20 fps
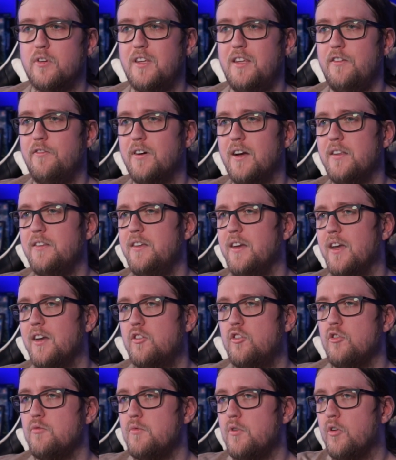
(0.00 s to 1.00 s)
qui va
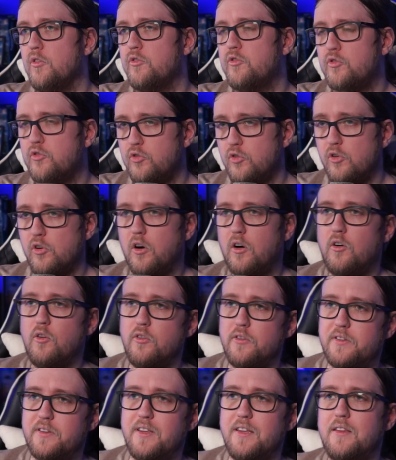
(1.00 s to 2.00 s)
directement sur
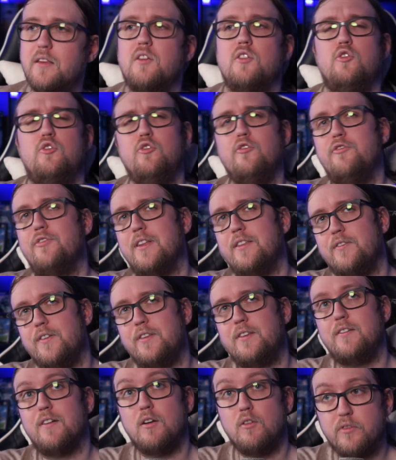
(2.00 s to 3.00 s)
le site du Fan
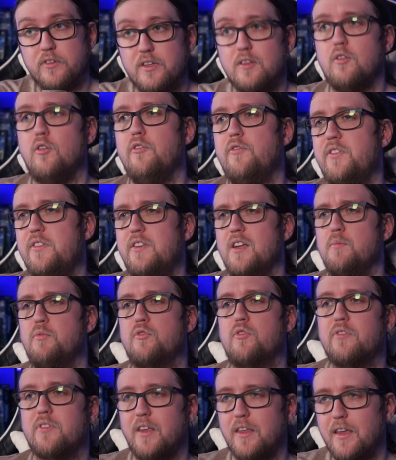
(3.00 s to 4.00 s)
Festival, le site officiel,
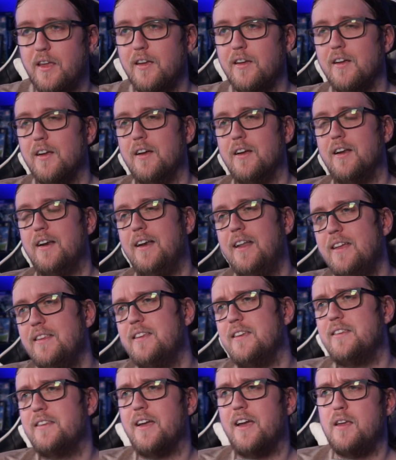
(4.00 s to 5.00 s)
puisque ça y est, les
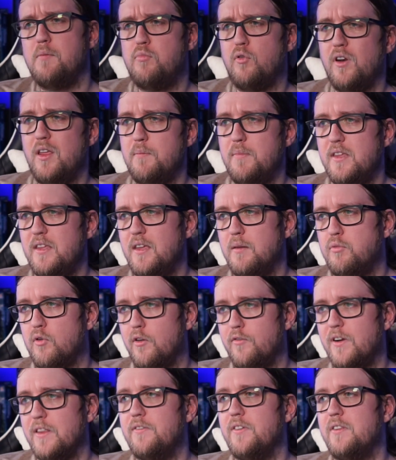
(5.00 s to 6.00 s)
détails pour les billets pour
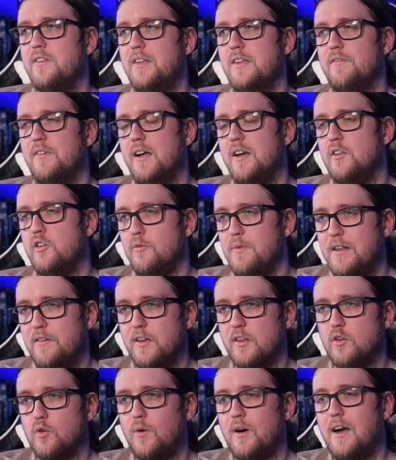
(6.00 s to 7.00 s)
le Fan Festival
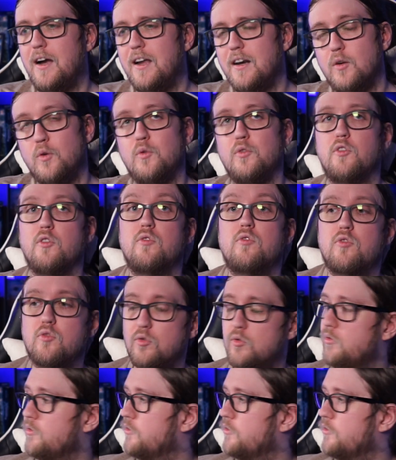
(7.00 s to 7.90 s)
2023 à Londres sont